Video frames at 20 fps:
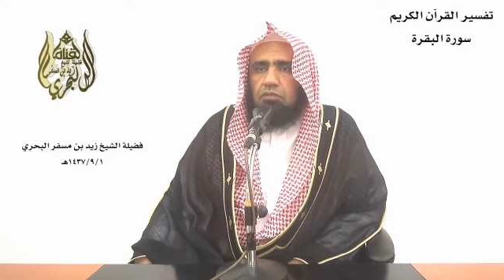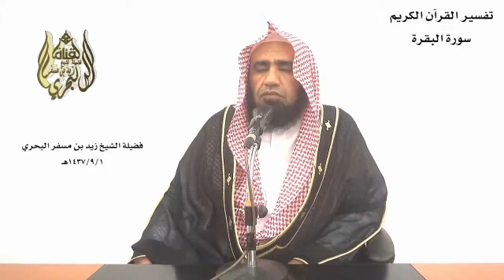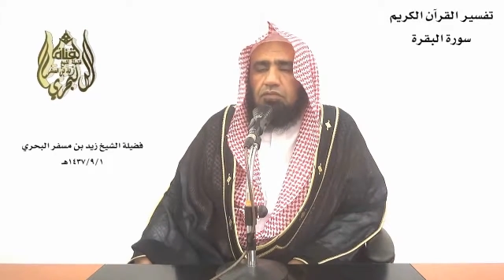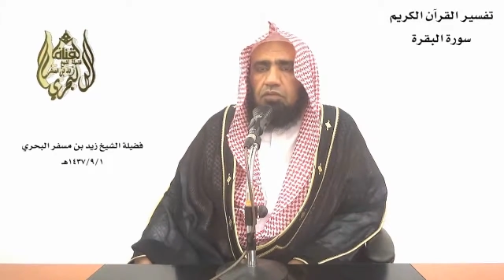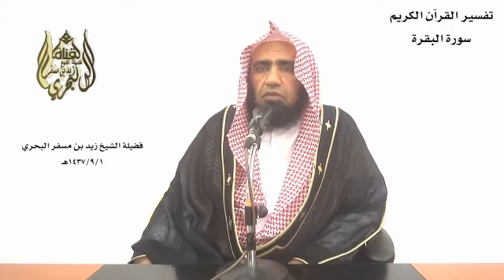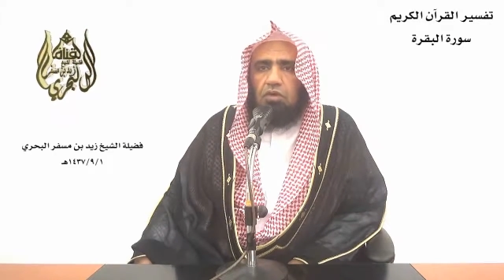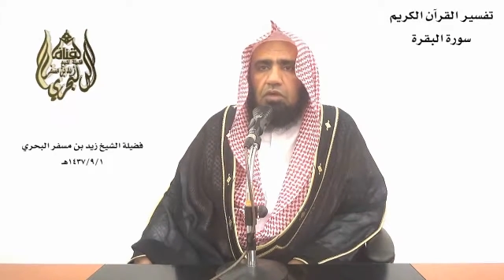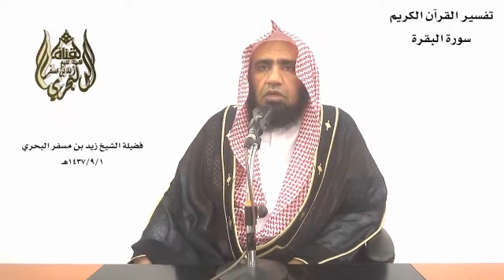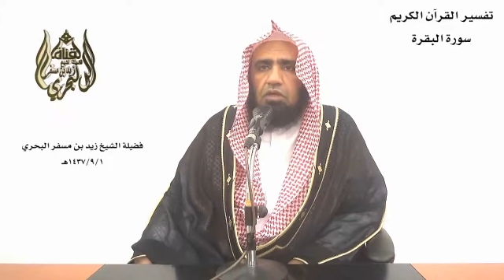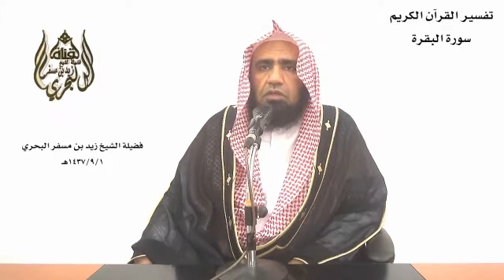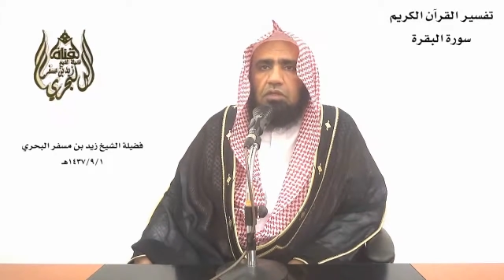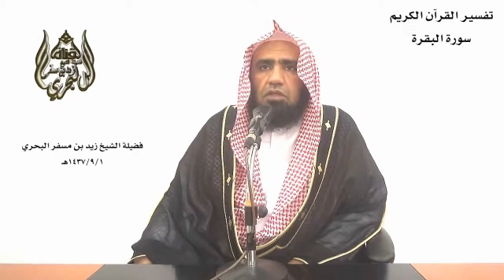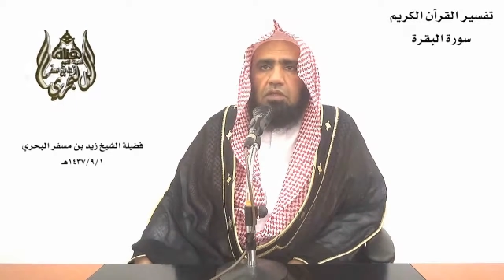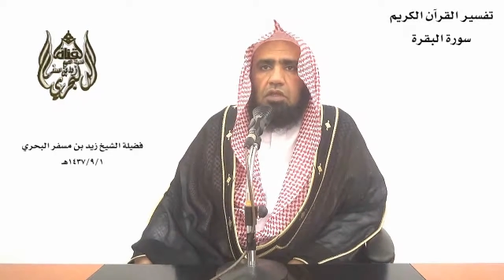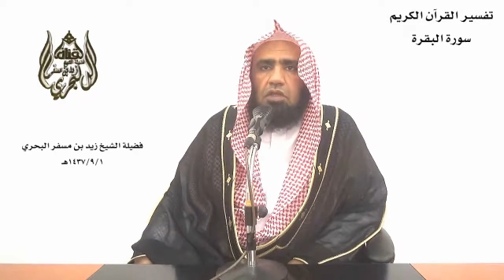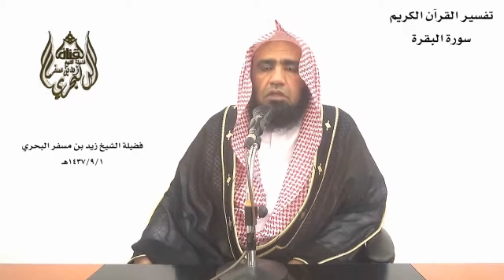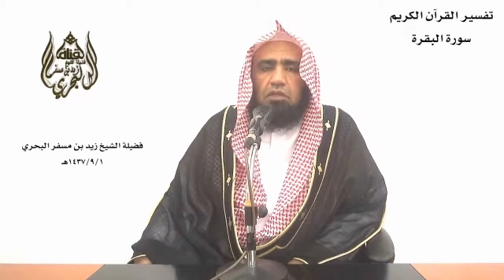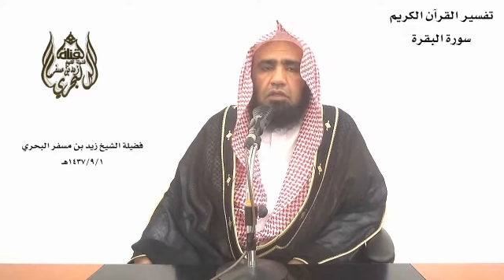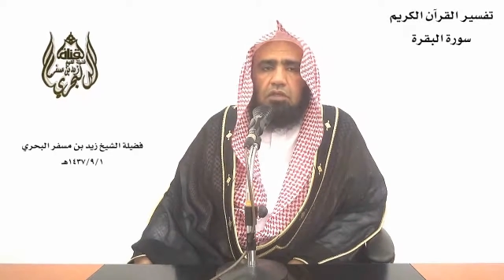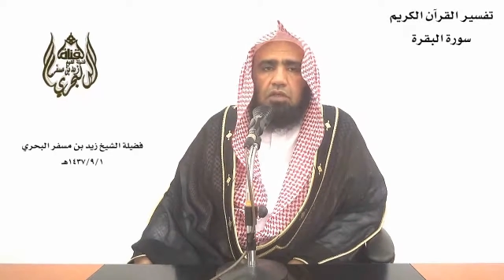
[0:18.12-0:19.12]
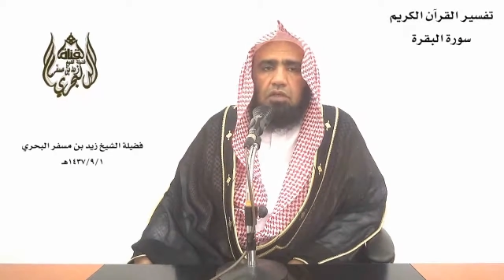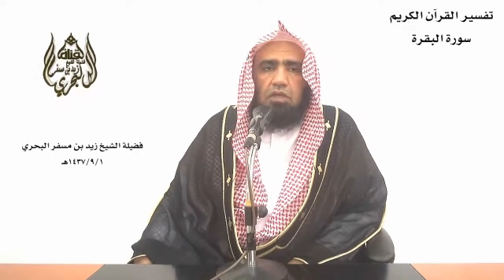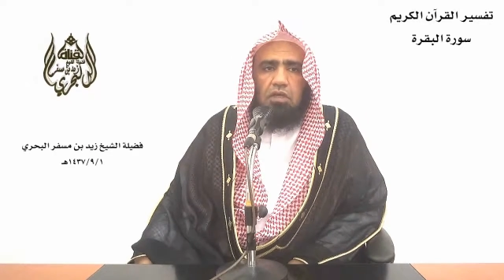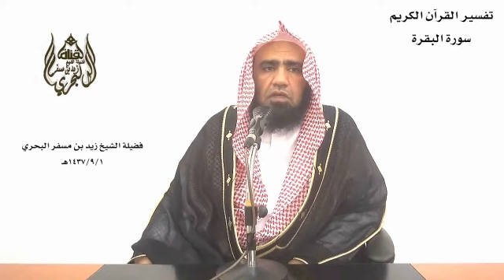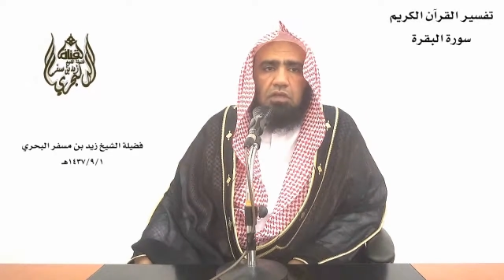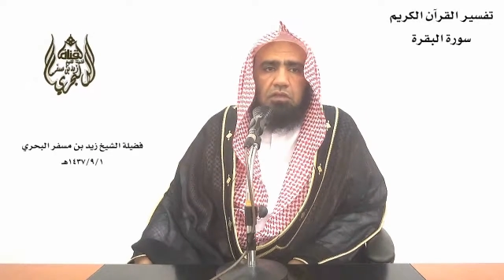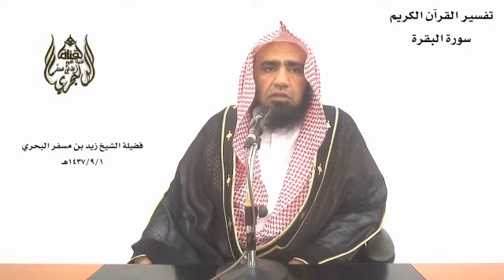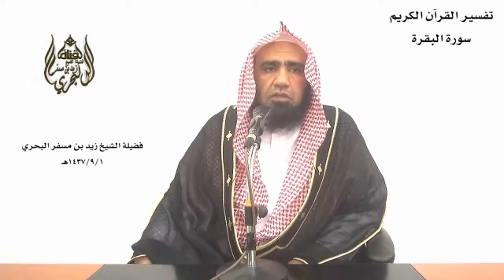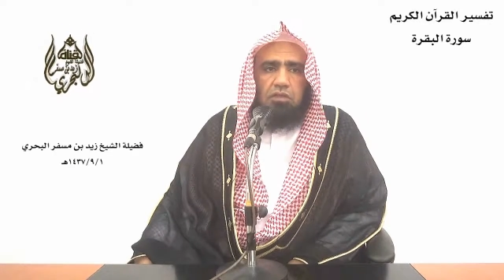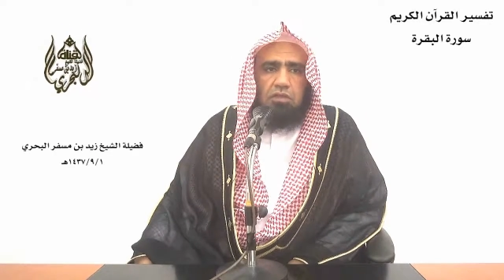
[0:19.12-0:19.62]
من فوائد هذه
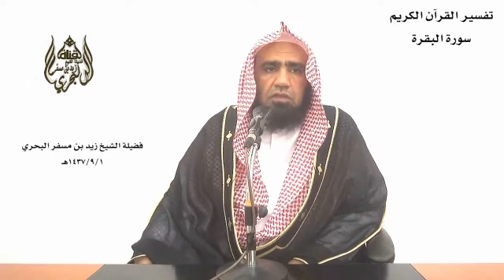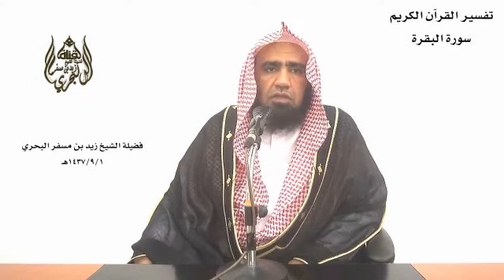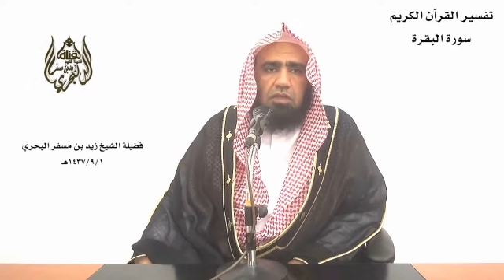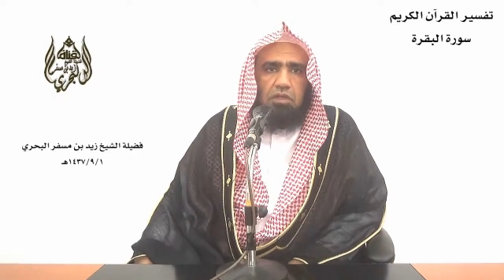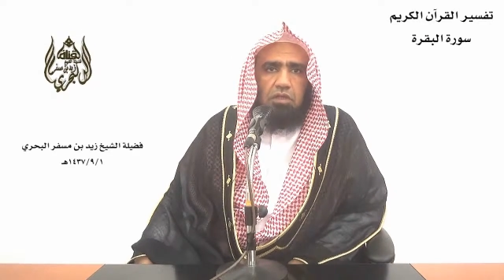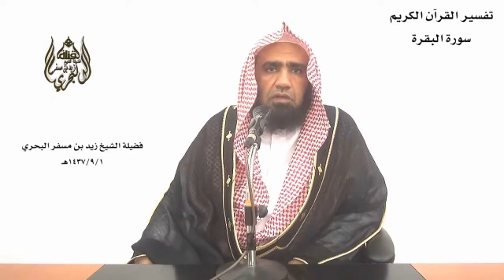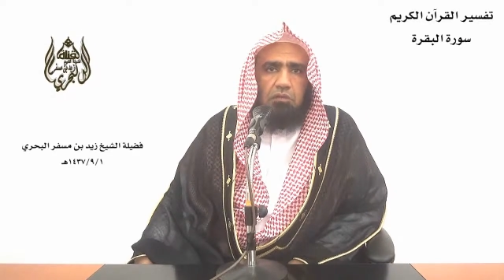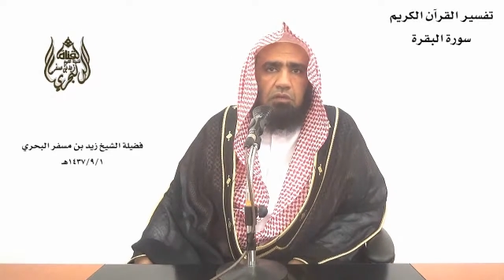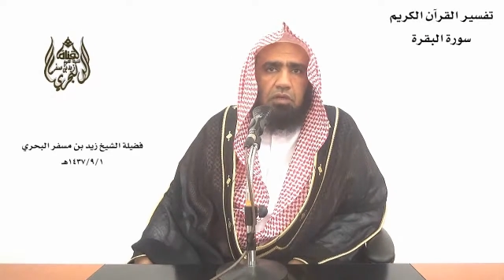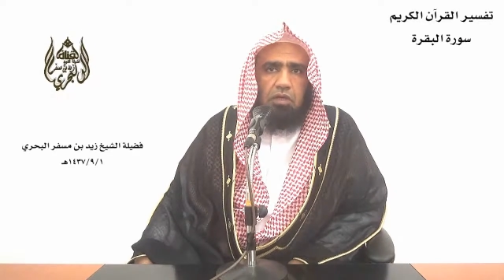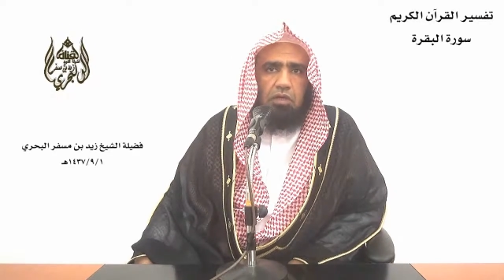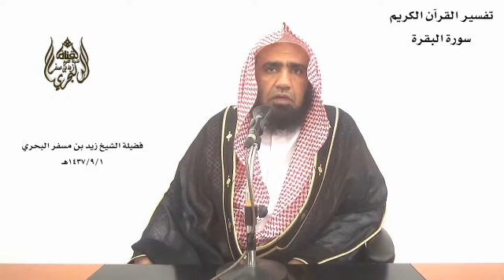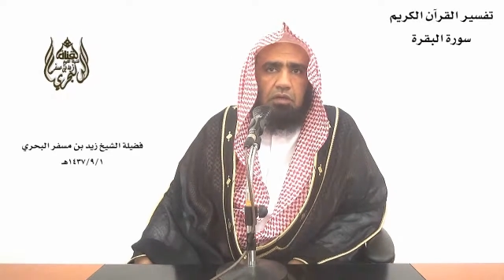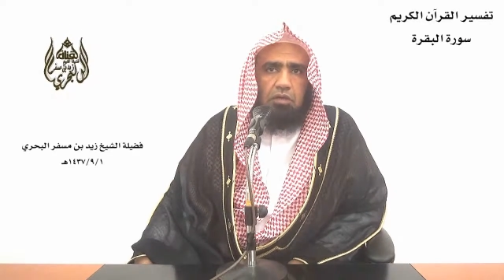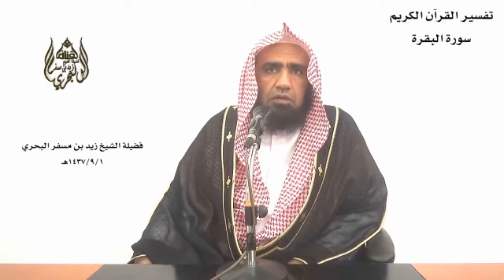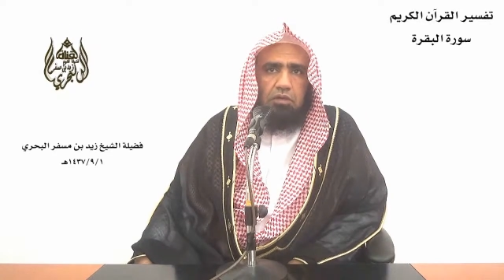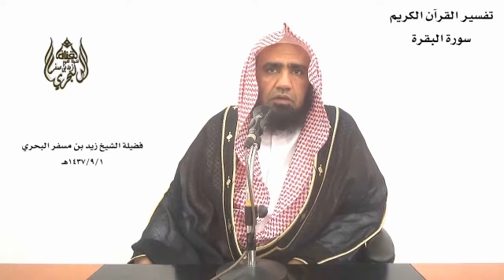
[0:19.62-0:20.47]
الآية الكريمة